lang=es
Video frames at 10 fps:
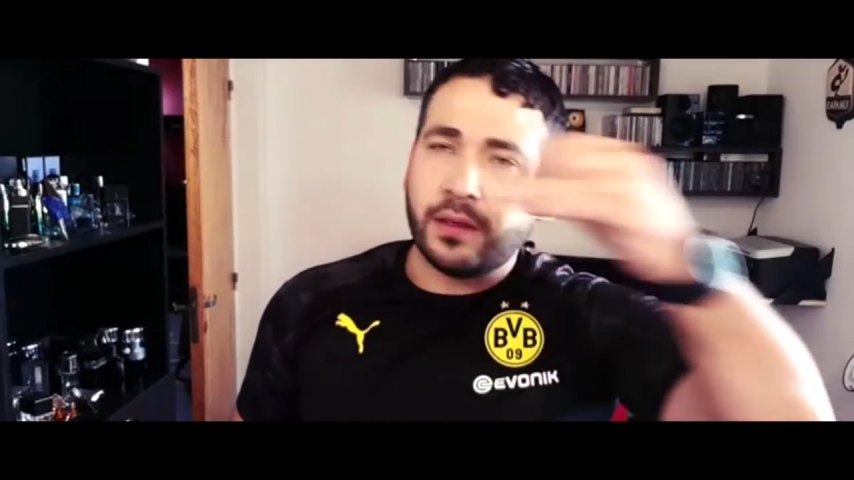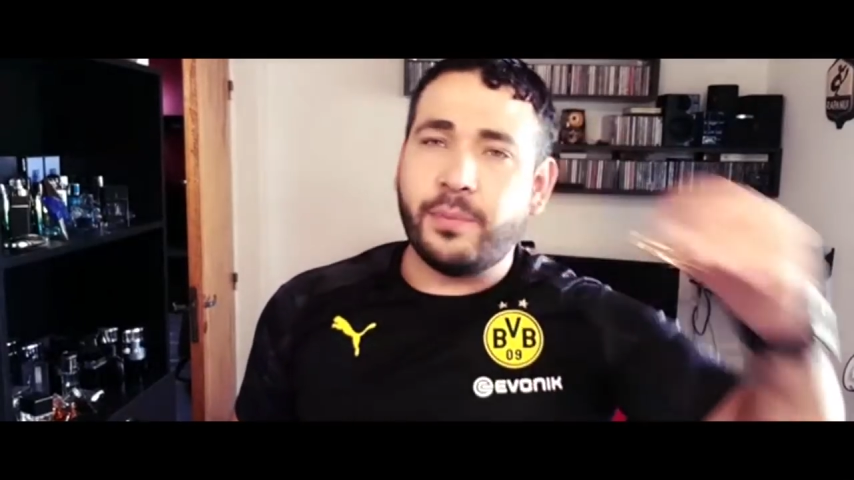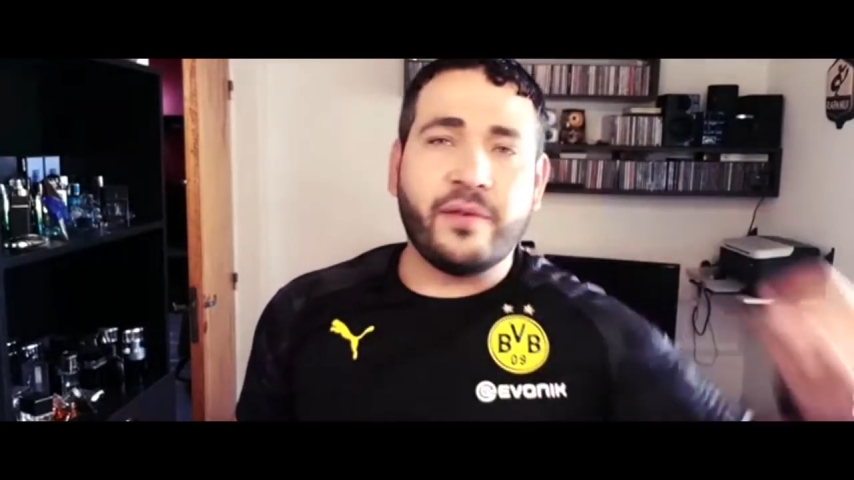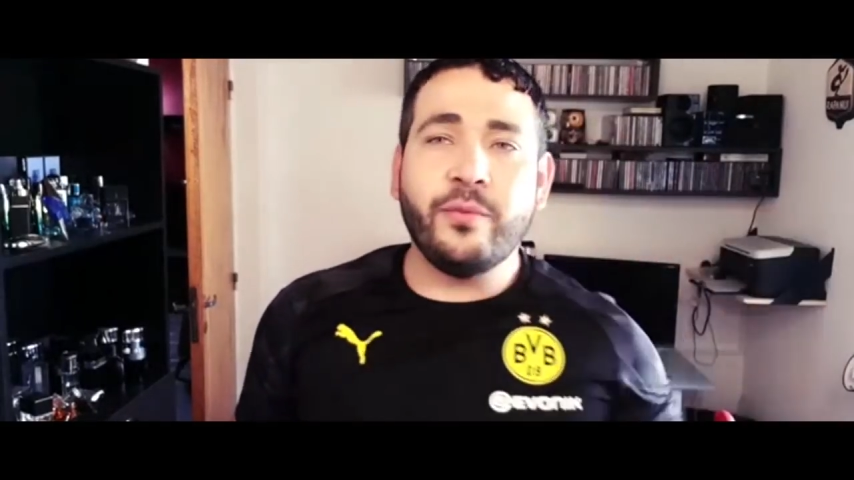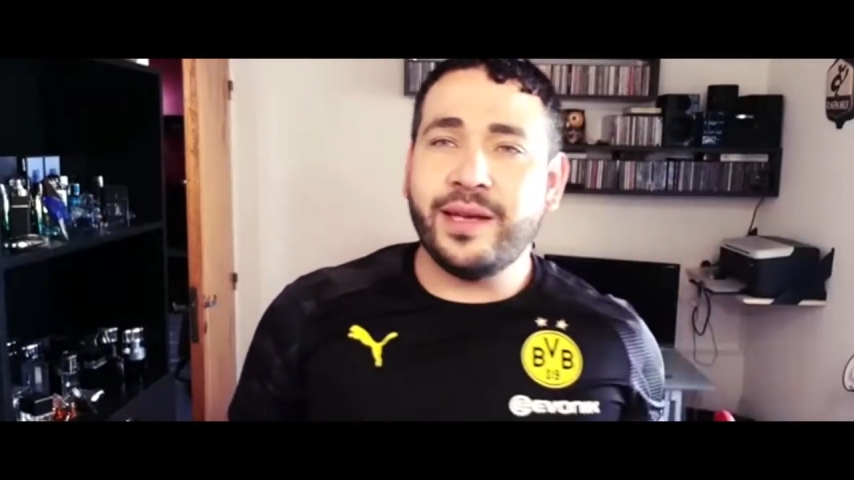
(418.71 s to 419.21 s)

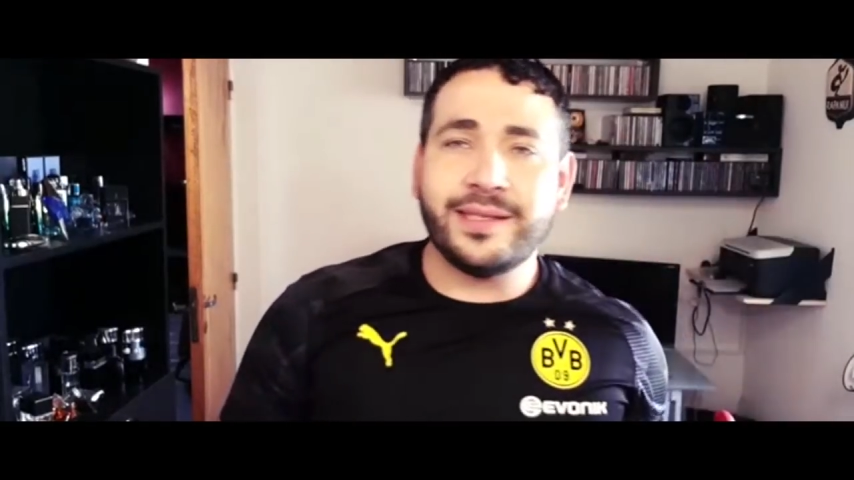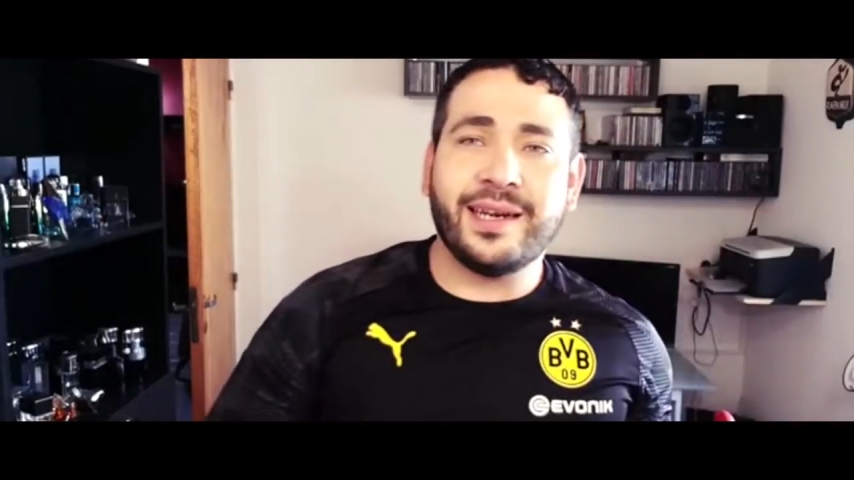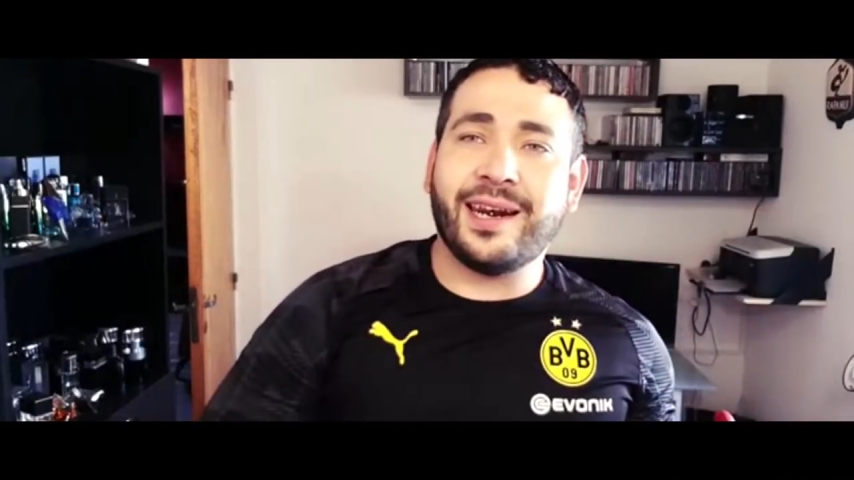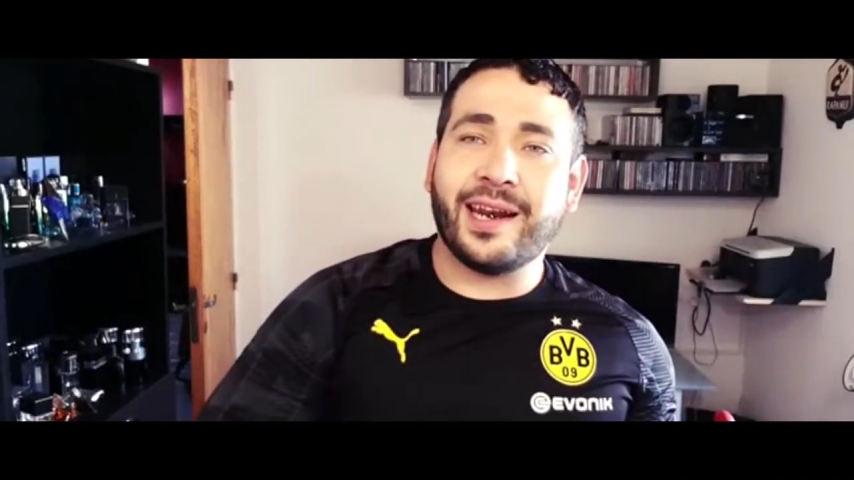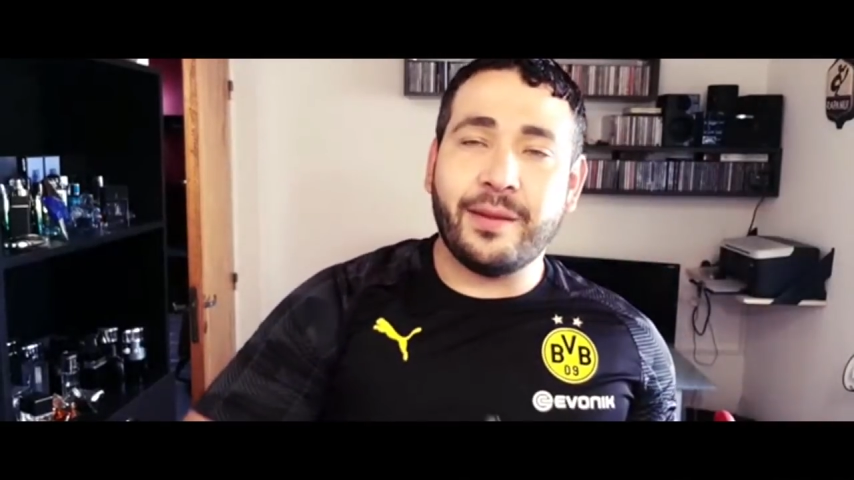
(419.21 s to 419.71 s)
perfume es
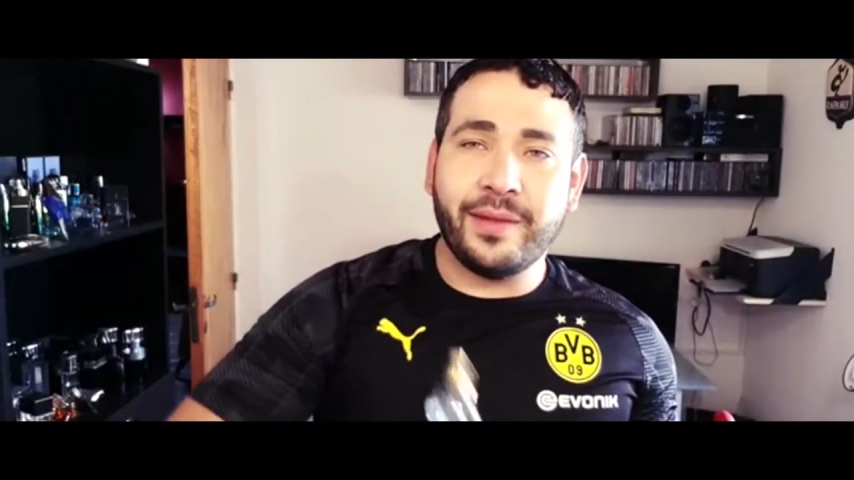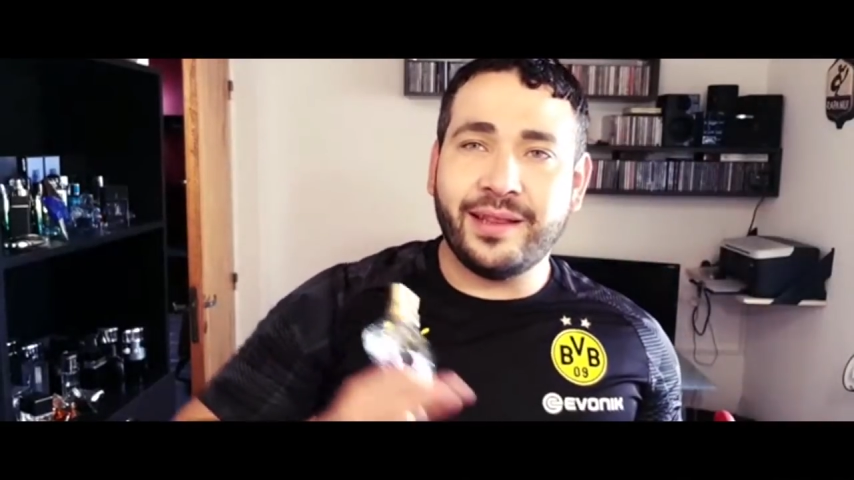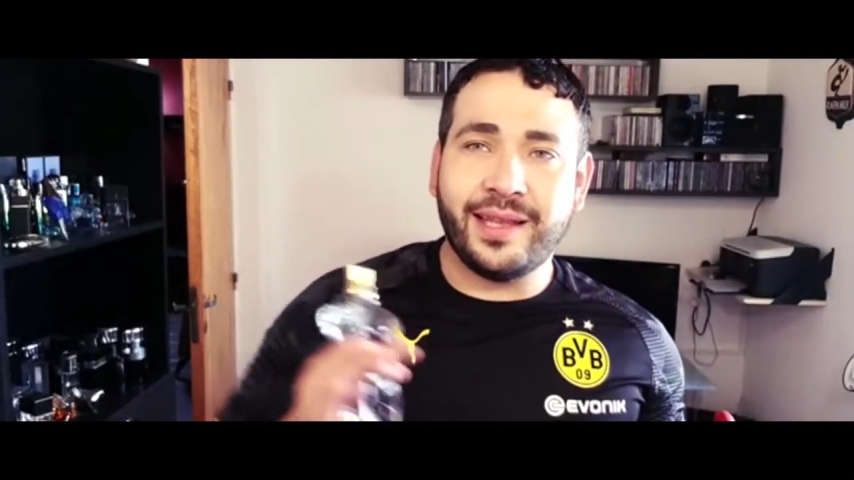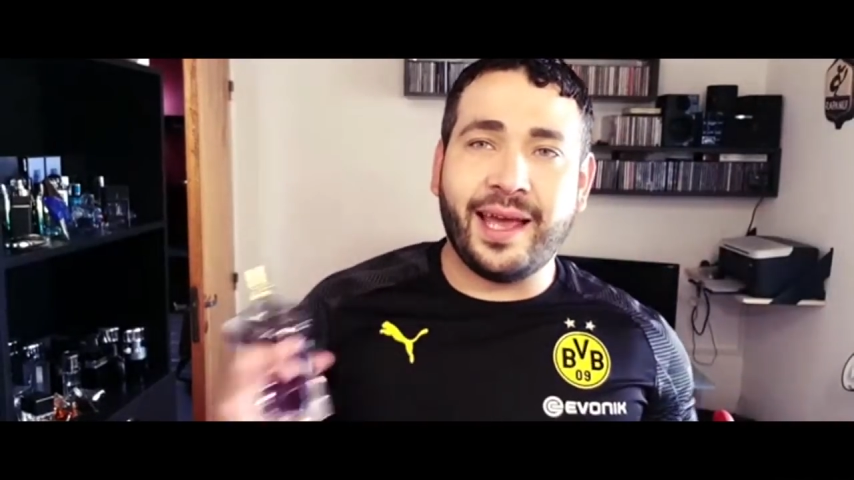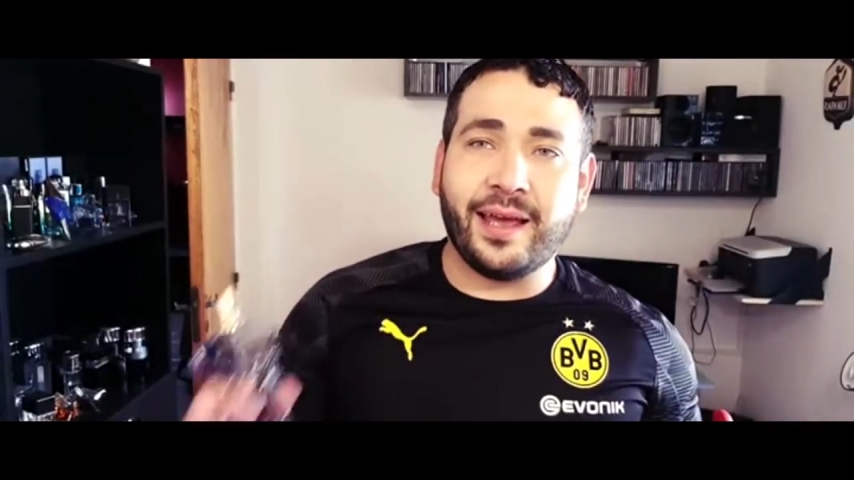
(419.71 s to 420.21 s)

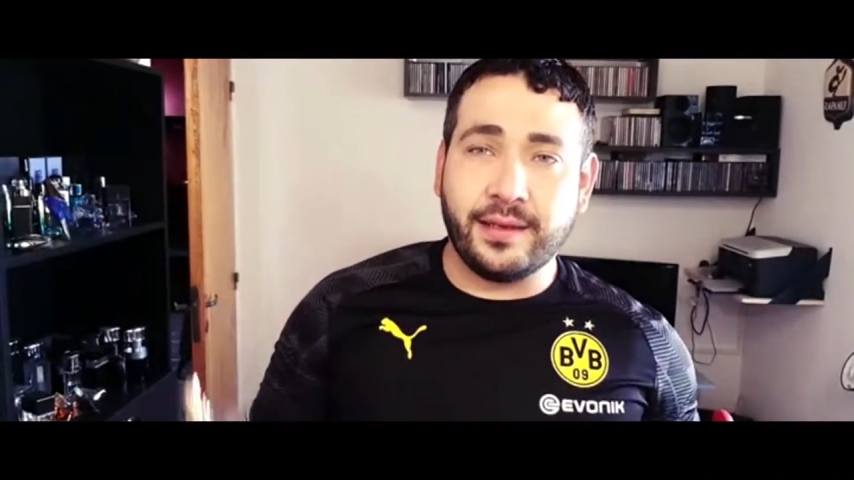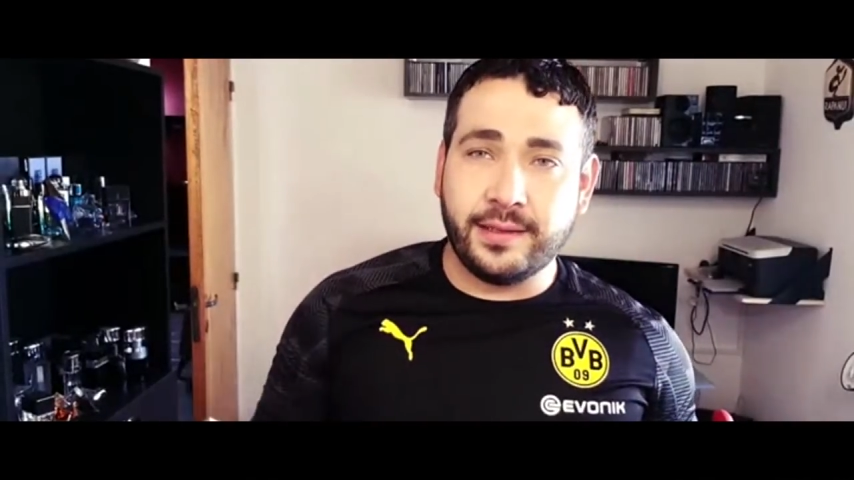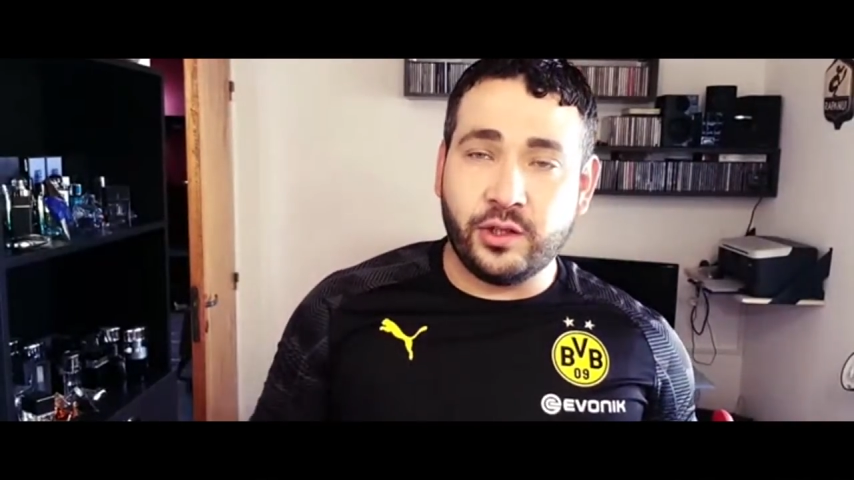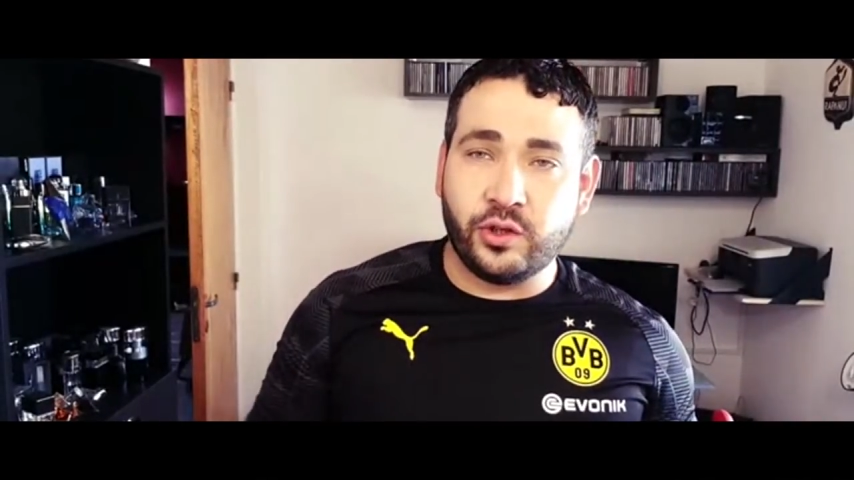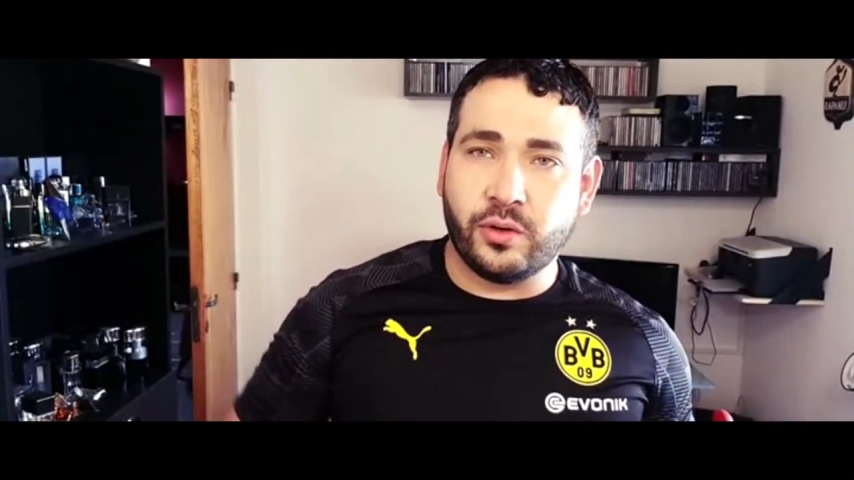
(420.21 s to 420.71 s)
realmente
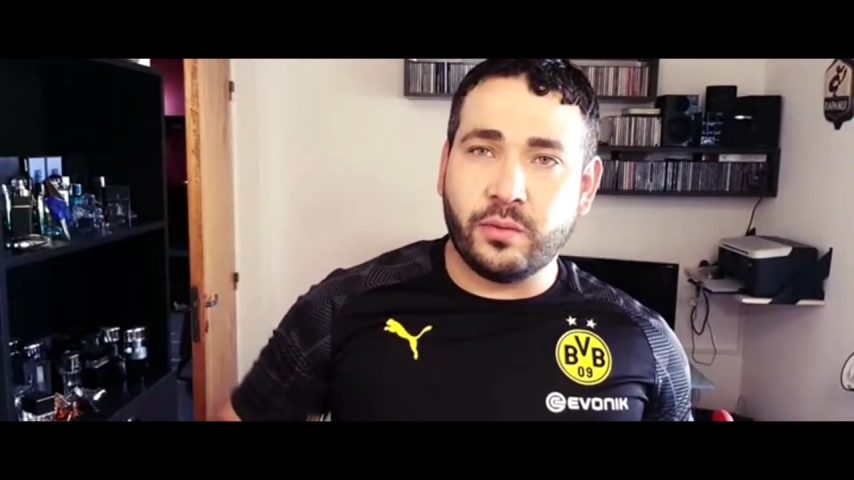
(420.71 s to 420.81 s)
exquisito,